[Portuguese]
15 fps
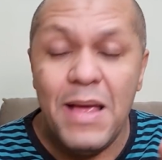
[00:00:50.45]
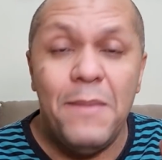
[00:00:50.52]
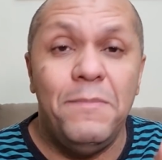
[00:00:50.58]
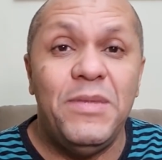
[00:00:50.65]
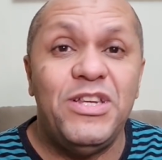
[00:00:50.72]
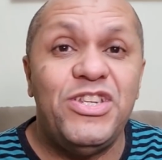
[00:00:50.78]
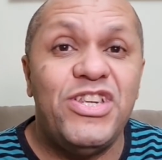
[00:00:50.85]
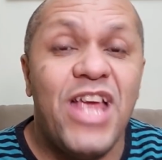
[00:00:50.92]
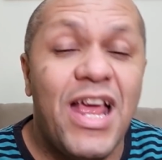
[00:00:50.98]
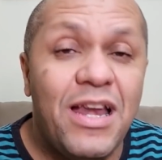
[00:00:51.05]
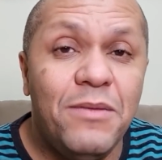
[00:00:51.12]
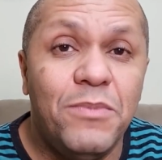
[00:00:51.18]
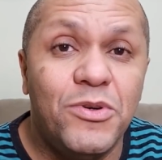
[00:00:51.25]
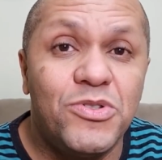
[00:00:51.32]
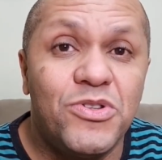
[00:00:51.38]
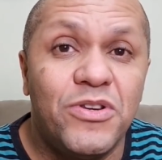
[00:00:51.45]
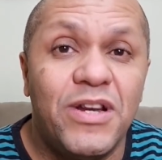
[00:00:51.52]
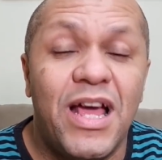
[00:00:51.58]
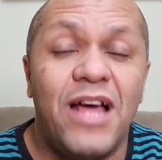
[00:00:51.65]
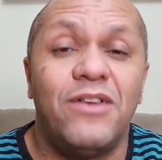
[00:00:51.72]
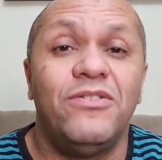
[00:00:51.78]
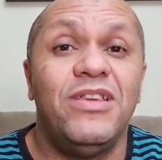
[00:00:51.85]
Michele
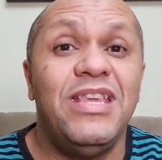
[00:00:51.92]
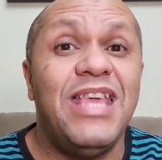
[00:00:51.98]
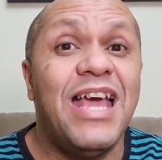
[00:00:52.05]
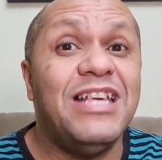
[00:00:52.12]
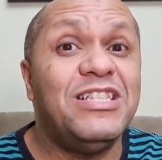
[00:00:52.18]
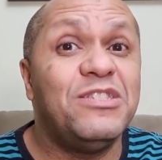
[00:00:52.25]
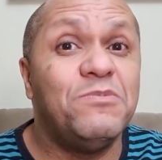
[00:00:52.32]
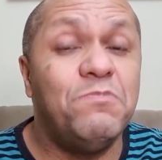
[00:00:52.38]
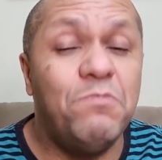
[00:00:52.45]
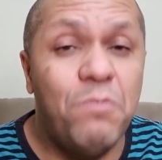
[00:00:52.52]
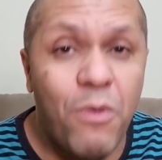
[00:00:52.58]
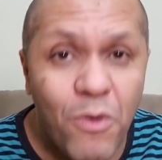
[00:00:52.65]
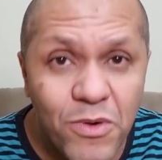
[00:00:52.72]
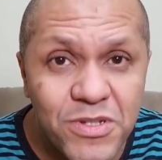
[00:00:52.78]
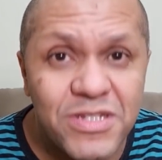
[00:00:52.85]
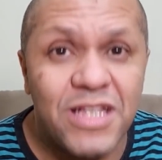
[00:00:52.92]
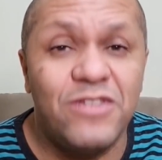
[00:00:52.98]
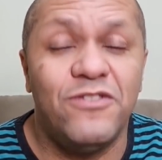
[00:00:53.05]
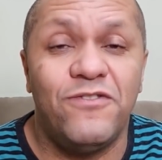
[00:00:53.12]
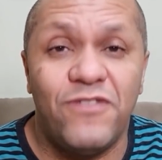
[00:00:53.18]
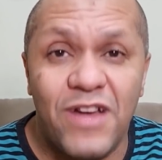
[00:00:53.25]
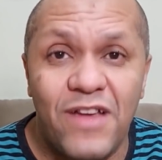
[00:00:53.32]
Bolsonaro e a esposa
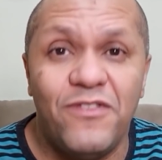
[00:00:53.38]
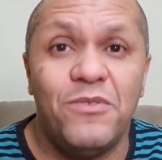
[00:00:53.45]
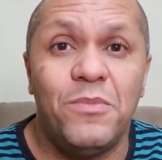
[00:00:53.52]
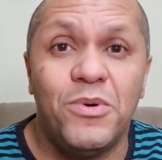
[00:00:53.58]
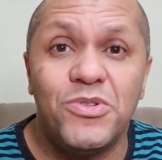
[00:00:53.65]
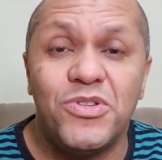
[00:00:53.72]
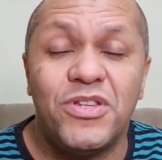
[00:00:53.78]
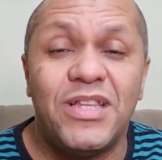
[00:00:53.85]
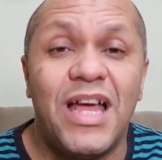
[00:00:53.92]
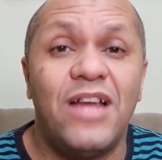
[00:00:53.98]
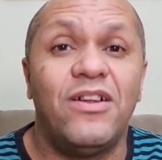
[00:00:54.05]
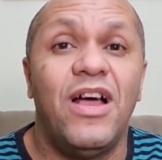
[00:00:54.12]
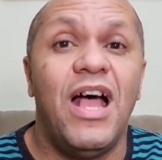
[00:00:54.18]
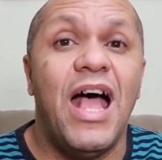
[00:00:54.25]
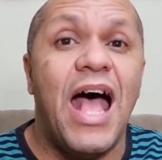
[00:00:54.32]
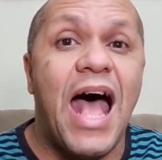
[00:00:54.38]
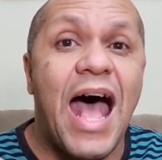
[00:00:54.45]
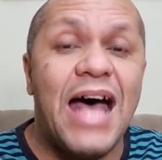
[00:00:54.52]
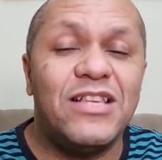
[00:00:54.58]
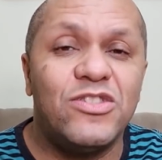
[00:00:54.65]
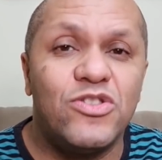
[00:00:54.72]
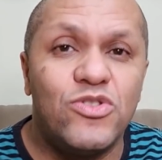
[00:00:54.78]
do Flávio Bolsonaro,
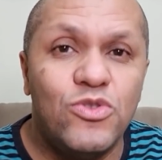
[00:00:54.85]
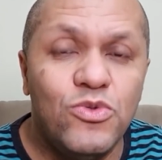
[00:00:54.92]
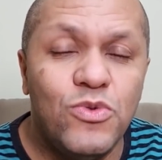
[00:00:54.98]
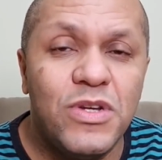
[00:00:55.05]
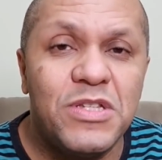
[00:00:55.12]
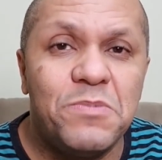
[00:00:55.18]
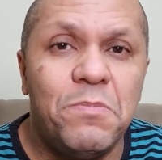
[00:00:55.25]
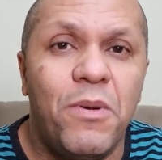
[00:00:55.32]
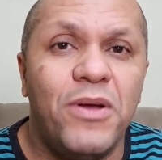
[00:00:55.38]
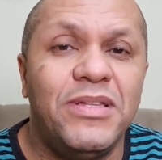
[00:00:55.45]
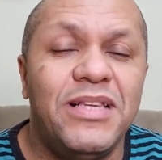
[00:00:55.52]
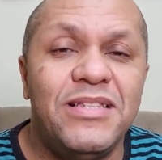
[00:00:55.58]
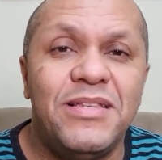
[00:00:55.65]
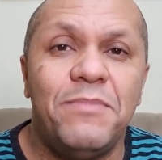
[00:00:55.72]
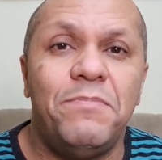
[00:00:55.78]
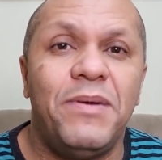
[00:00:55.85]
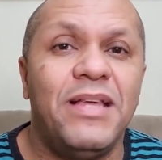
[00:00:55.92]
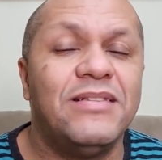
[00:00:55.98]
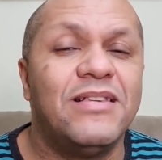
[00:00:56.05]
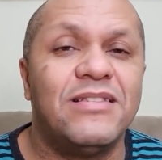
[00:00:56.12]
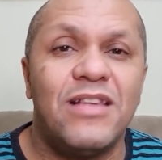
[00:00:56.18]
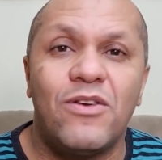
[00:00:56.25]
as duas podem ser
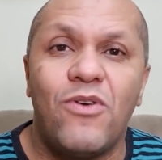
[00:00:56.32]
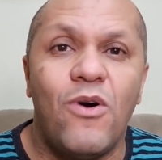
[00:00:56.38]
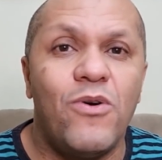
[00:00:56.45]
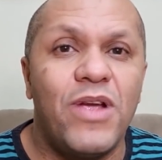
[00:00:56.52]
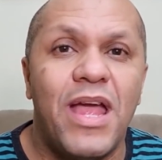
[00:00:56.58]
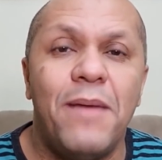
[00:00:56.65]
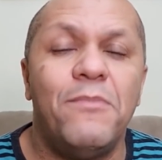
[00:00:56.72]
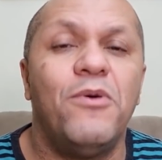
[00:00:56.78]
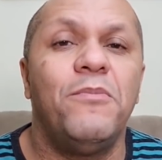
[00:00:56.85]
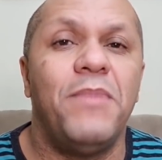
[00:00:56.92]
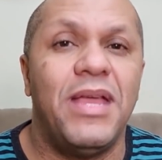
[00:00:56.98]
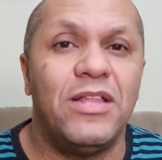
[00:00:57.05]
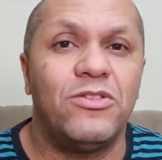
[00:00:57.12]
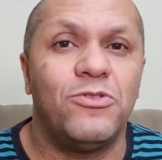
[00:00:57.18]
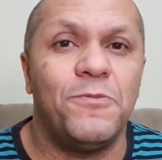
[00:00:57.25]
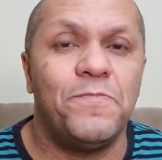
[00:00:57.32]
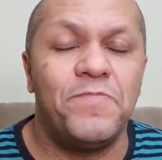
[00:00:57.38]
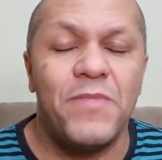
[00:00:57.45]
presas a qualquer momento.